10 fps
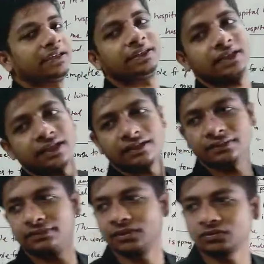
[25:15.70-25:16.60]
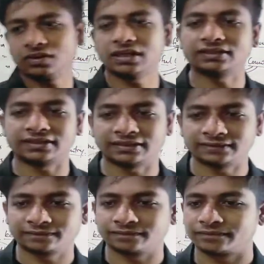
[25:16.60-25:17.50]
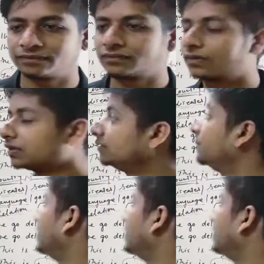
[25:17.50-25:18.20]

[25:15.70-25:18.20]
ही नहीं आएगा भाई बिल्कुल नहीं आता है ये